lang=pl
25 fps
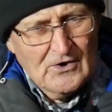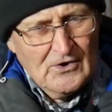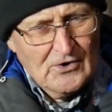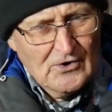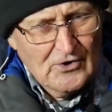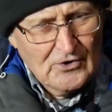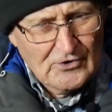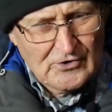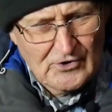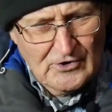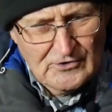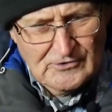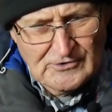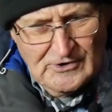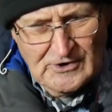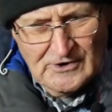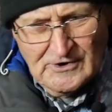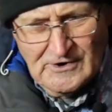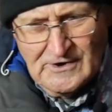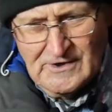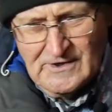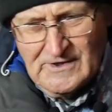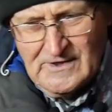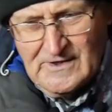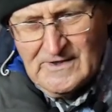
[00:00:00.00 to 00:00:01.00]

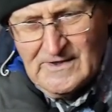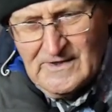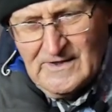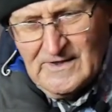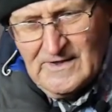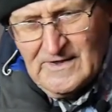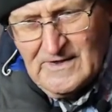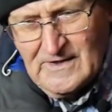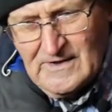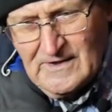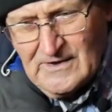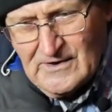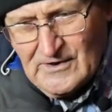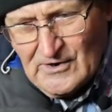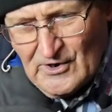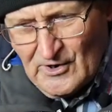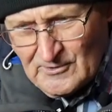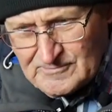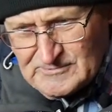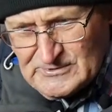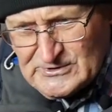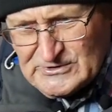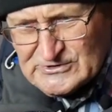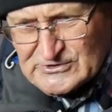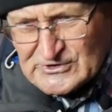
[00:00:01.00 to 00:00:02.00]
Około
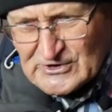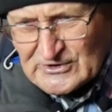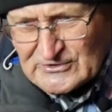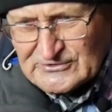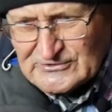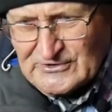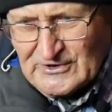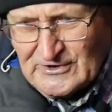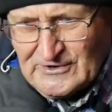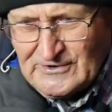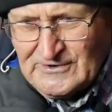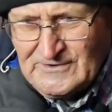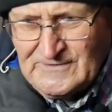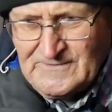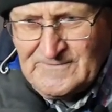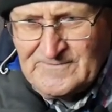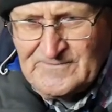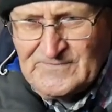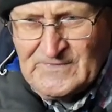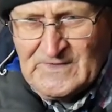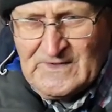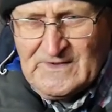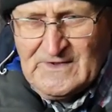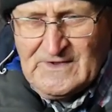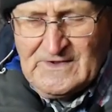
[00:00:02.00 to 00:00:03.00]
obliczono,
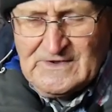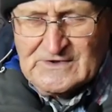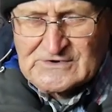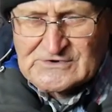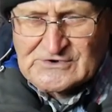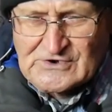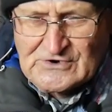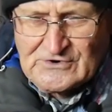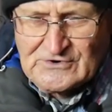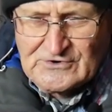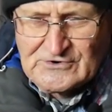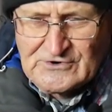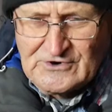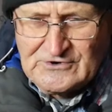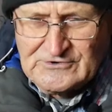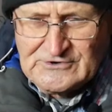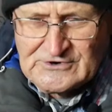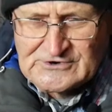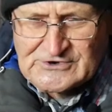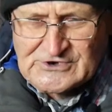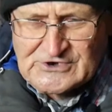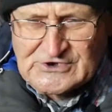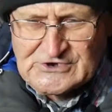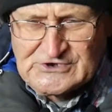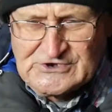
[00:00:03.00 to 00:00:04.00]
że
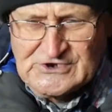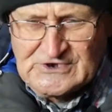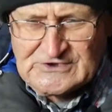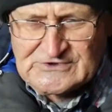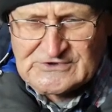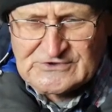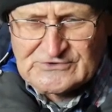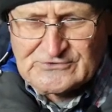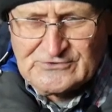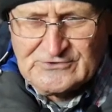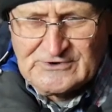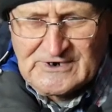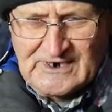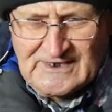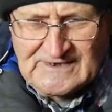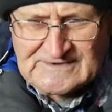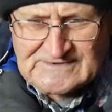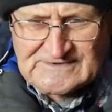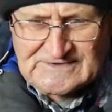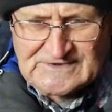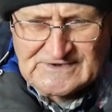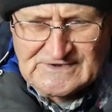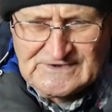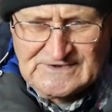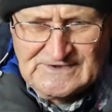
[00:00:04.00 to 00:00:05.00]
około 30
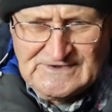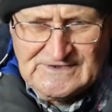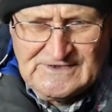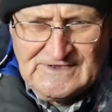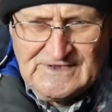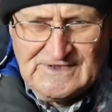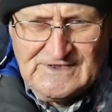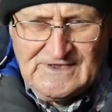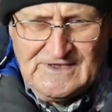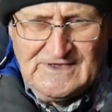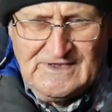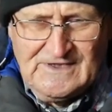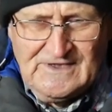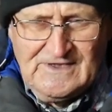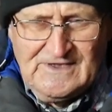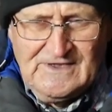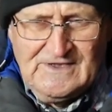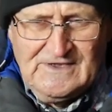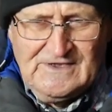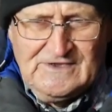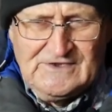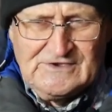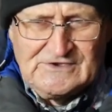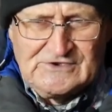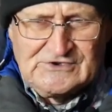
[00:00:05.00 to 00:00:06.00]
razy
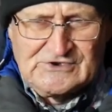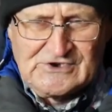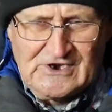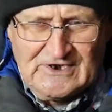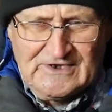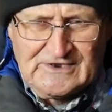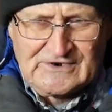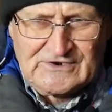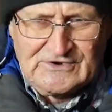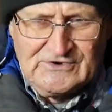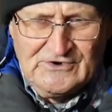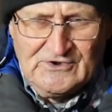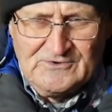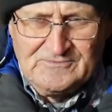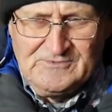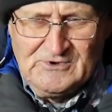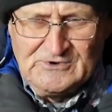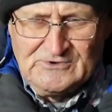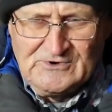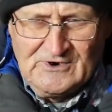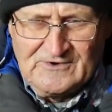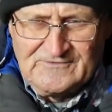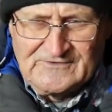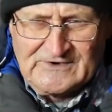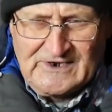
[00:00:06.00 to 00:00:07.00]
Ziarno
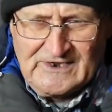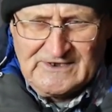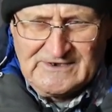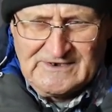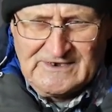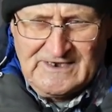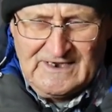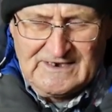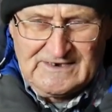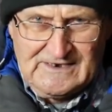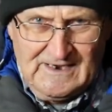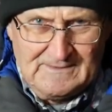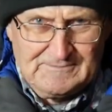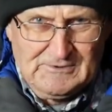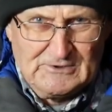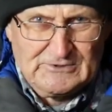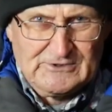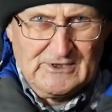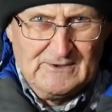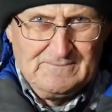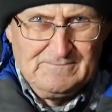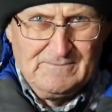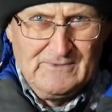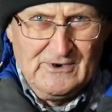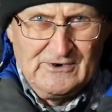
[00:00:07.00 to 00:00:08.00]
było w rękach, a
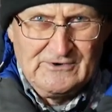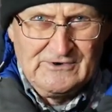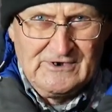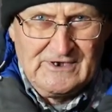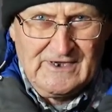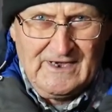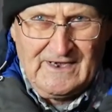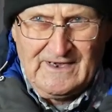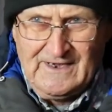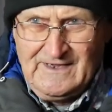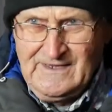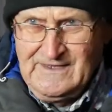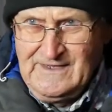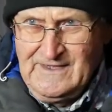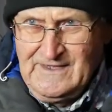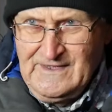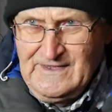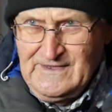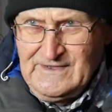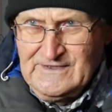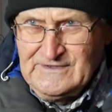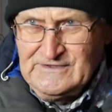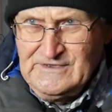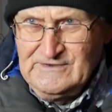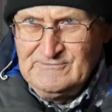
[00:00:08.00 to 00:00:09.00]
potem mąka,
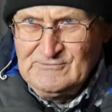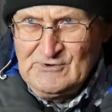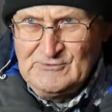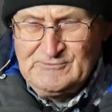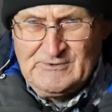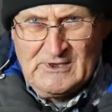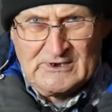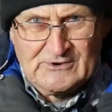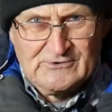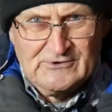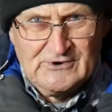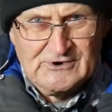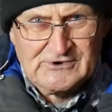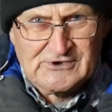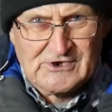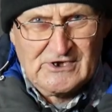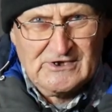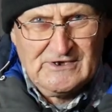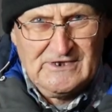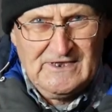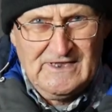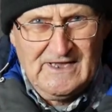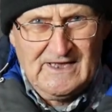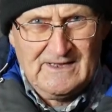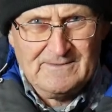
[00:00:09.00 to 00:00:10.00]
nim upiekło się
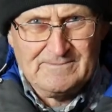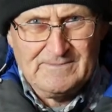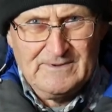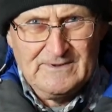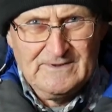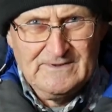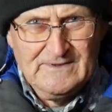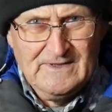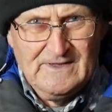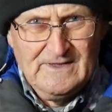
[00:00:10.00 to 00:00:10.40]
chleb.